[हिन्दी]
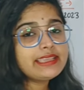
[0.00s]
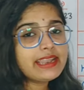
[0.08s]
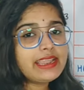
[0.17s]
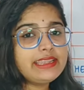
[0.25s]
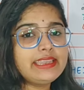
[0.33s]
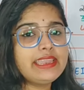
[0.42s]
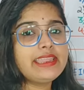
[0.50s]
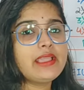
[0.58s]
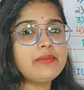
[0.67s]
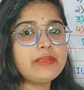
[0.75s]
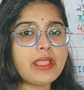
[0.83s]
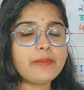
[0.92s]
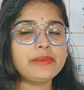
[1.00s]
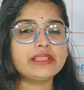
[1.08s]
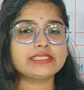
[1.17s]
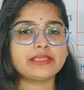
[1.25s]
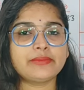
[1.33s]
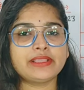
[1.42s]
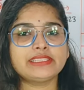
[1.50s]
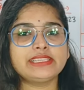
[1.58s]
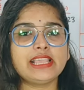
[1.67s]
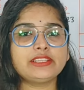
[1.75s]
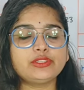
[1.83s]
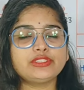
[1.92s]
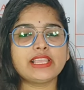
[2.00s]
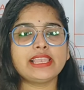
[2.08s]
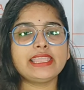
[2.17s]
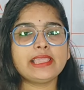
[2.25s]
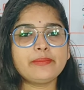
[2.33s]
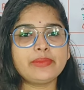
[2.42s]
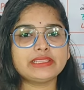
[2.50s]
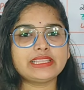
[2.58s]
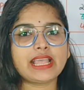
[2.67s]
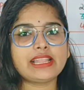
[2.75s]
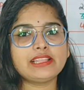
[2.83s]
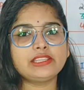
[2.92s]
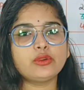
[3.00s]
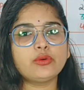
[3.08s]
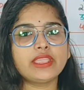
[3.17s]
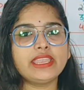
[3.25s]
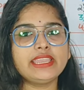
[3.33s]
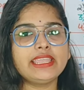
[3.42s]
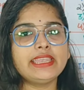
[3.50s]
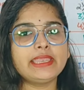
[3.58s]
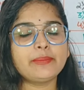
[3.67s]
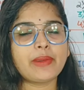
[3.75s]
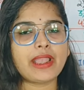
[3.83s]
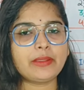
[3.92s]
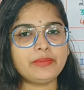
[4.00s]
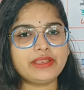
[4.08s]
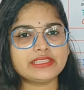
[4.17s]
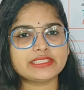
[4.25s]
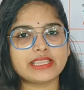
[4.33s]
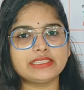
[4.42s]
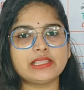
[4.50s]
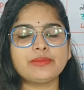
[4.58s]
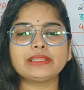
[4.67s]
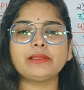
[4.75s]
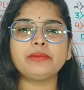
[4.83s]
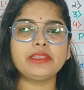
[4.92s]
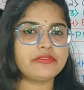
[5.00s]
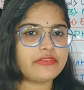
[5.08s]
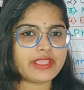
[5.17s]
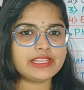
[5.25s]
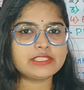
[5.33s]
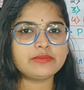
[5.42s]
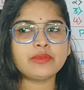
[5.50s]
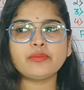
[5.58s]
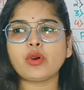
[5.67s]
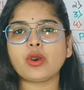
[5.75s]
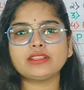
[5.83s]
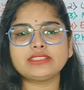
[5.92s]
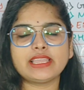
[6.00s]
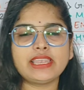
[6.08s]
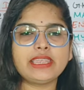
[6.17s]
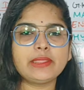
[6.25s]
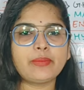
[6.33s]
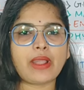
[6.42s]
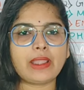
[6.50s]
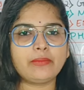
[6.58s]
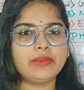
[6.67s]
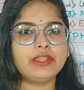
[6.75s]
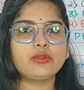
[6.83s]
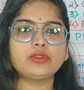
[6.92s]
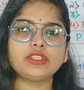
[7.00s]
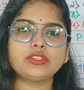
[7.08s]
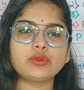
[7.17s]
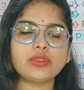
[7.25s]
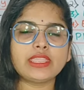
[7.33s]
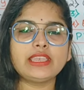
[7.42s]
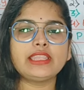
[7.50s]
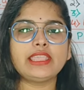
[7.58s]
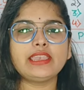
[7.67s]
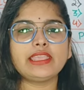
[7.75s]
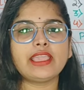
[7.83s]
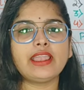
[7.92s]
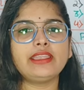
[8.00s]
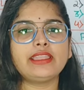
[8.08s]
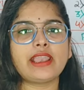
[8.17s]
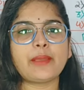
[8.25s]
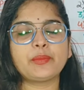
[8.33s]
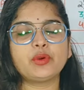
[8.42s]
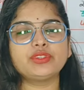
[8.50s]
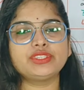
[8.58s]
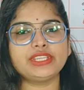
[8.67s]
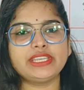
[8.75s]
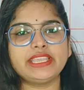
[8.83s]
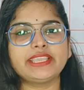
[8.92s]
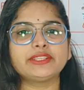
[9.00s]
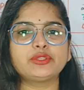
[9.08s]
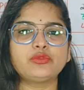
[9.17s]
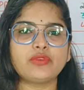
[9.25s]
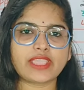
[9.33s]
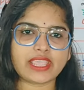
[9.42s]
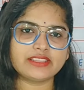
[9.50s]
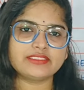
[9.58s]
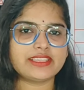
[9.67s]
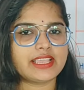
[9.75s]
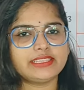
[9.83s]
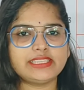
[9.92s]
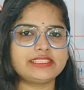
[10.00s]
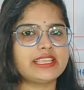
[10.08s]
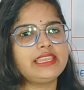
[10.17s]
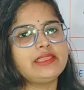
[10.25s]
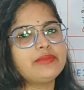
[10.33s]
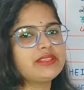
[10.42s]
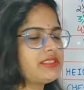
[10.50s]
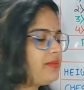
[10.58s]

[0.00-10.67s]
की क्राइटेरिया भी आपने समझ लिया तो चलिए अब बता देती हूँ किन किन डिपार्टमेंट्स के अंदर मतलब डिफेंस में बहुत सारे डिपार्टमेंट होते तो किन किन के अंडर आपको जीडी के थ्रू वैकेंसी आती चलिए मैं